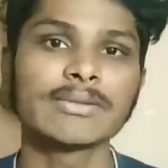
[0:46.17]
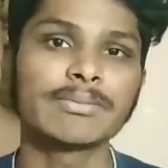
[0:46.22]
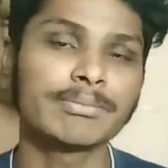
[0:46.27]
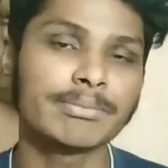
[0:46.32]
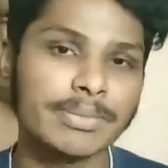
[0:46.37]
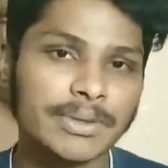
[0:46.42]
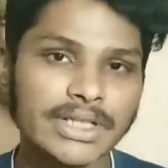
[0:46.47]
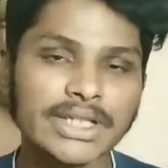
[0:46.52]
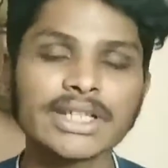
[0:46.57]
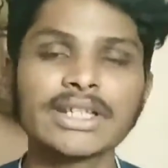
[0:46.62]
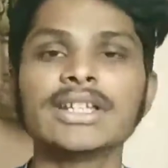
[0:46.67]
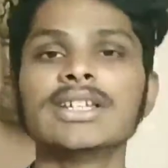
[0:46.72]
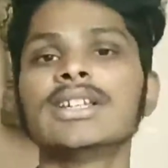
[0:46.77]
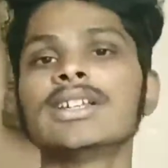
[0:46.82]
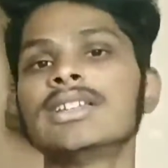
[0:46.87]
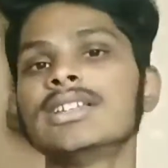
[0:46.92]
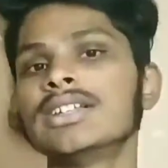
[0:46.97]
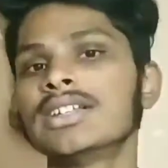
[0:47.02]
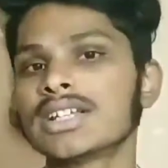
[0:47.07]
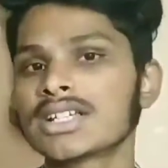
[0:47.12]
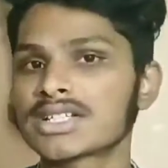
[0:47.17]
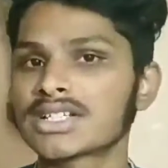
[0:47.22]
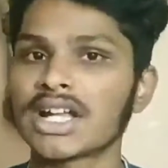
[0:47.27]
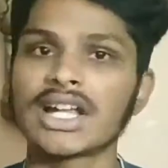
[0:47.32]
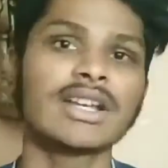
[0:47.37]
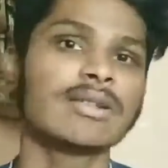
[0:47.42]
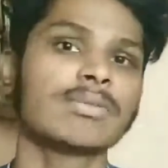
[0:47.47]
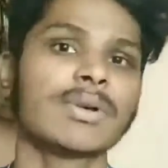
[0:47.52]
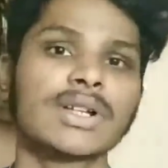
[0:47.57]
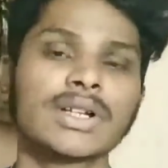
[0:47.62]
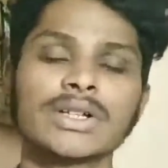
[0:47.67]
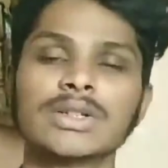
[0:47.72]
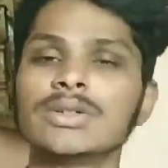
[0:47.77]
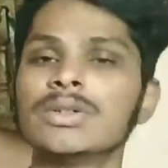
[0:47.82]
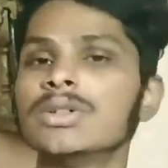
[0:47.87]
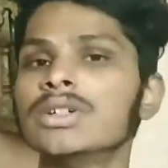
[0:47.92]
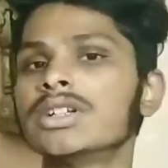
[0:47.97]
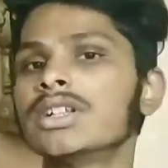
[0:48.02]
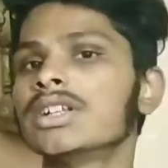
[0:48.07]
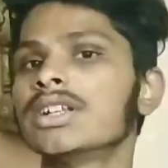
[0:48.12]
எப்படியிலிருந்து நான் ஸ்டார்ட்
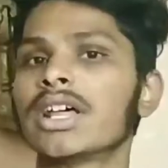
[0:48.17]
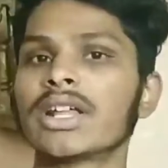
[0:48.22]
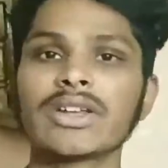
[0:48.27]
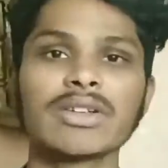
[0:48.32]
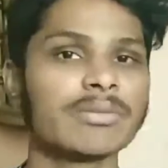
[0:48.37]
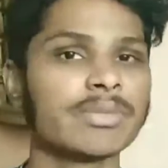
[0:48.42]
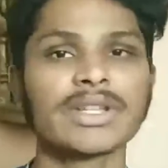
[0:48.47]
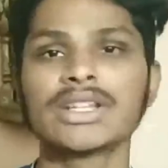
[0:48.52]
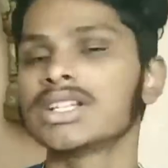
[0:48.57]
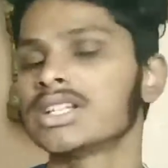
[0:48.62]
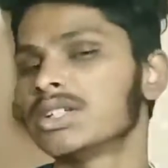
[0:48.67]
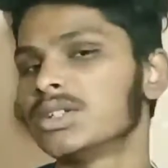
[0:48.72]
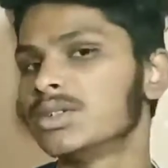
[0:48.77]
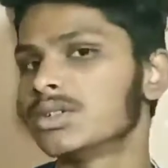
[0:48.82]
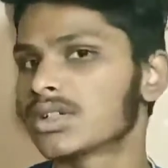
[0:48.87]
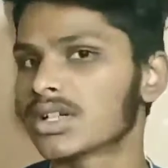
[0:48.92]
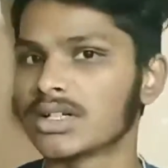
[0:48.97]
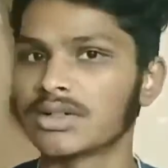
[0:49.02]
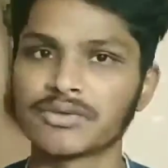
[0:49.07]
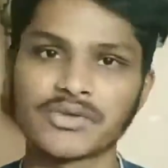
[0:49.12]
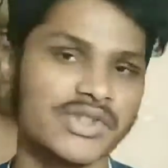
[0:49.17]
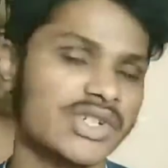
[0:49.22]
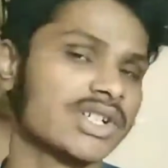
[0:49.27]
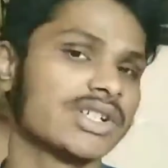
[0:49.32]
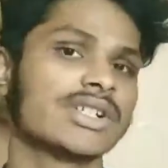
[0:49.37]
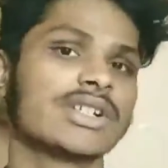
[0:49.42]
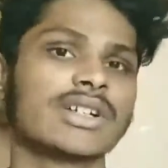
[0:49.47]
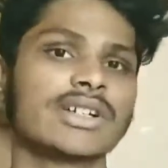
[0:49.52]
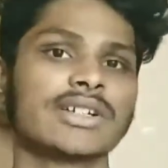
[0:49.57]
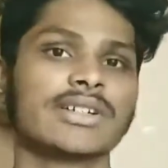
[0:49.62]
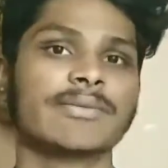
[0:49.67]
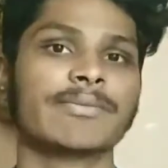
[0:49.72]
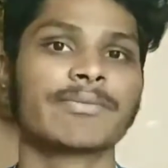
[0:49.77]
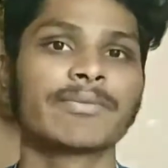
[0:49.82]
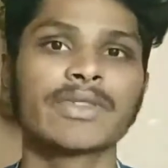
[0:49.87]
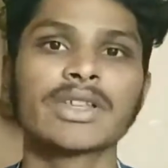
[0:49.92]
பண்ணணும்னுட்டு நிறைய பேருக்கு இன்னும் கன்ஃபியூஷன் இருக்கு